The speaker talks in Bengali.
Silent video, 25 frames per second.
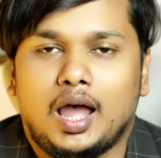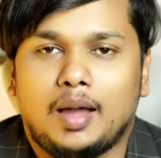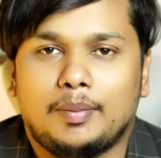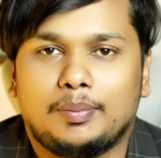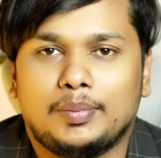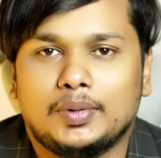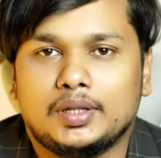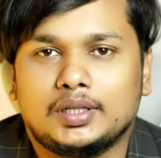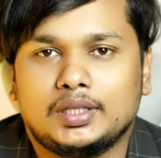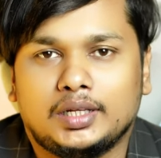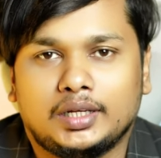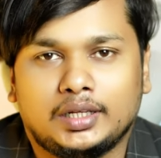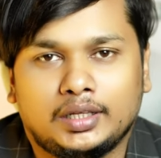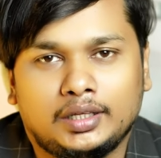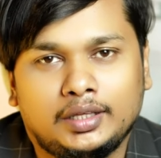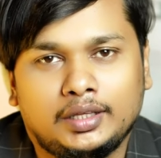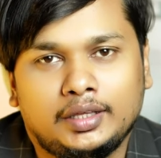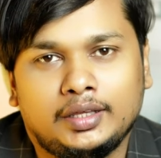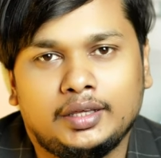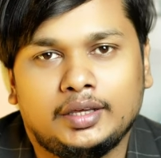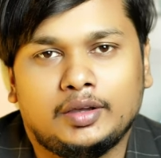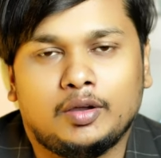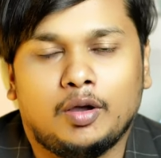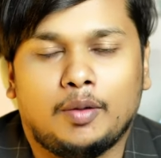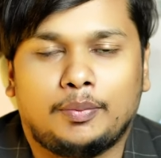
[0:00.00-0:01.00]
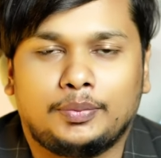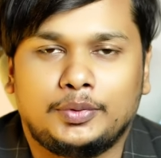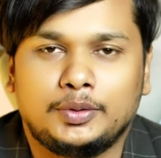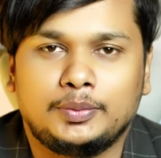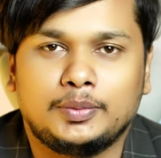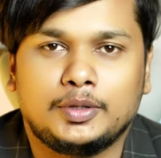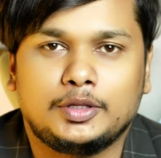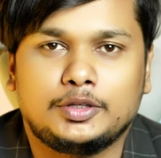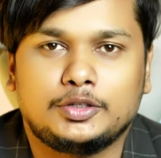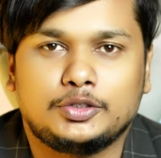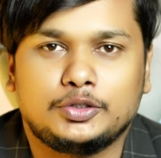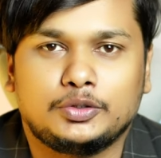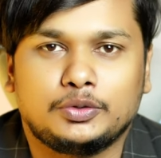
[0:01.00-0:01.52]
আপনাদের ফাইবারে
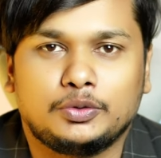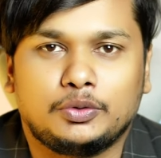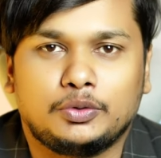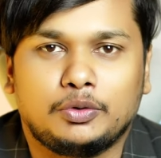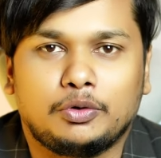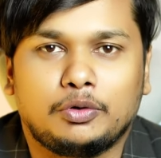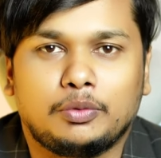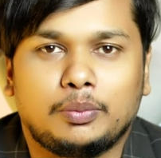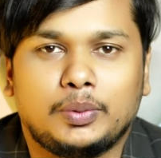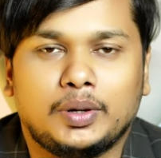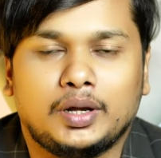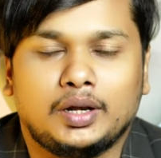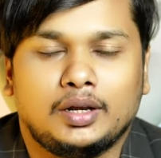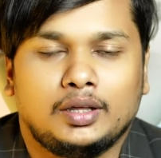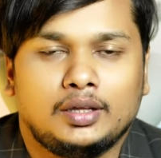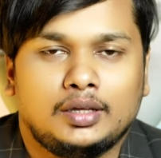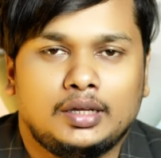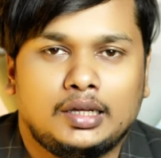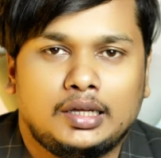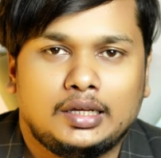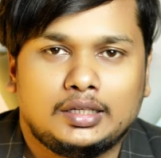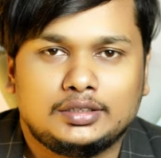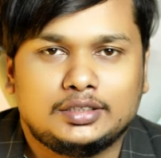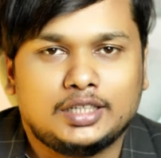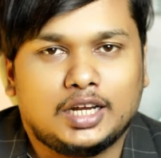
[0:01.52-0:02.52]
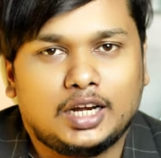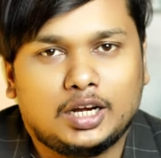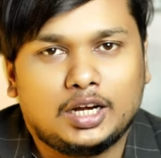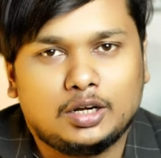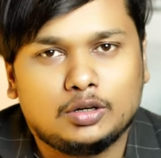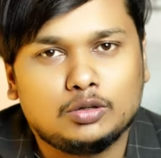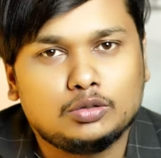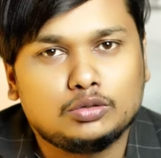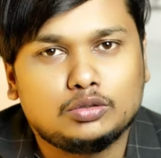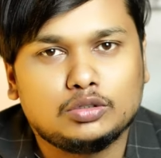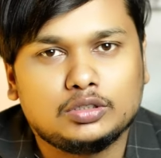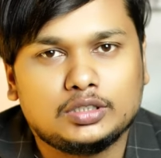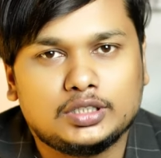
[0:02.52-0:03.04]
গিক আপডেট করতে পারেন যারা
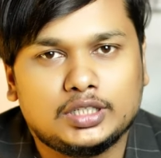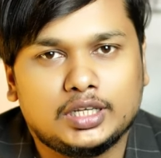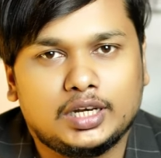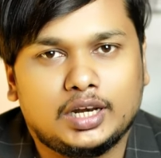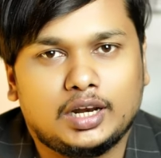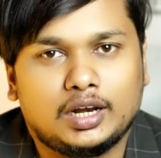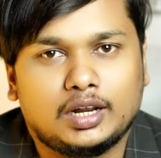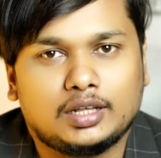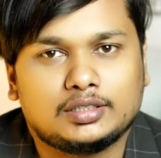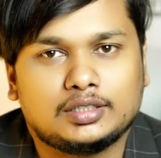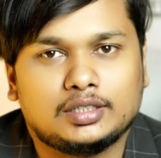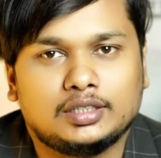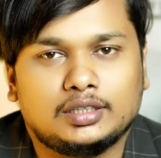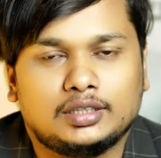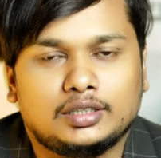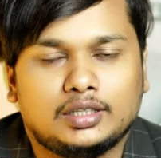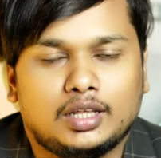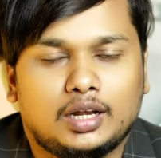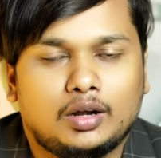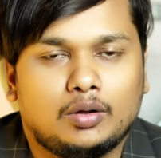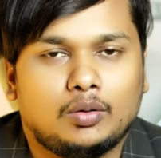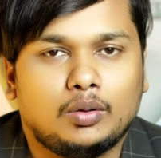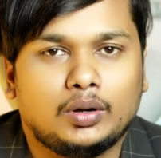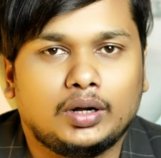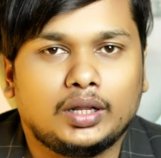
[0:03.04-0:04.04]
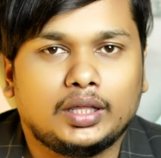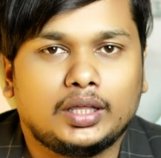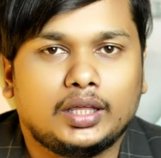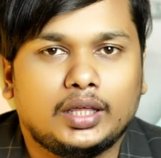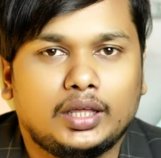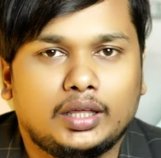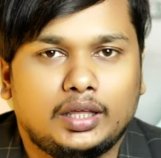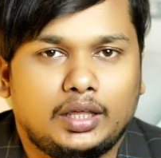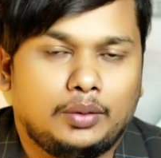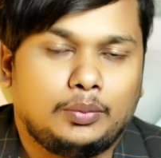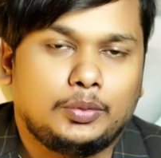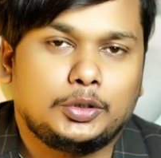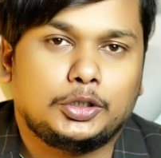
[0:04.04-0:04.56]
নতুন সেলার আছেন তারা
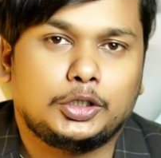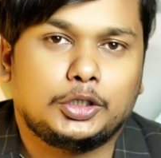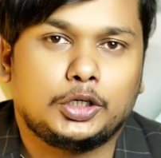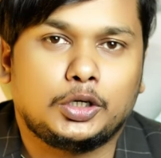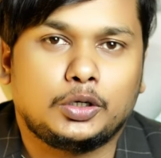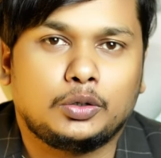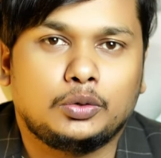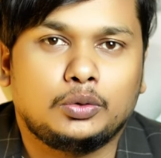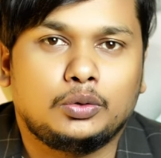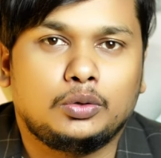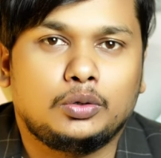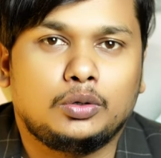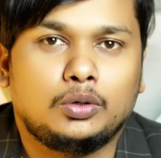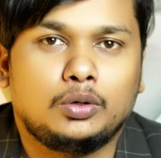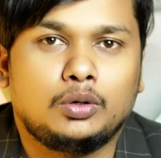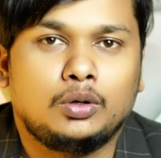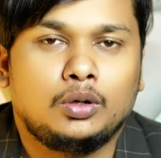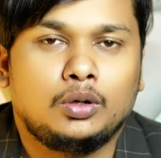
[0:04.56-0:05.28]
অনেকেই এই বিষয়গুলো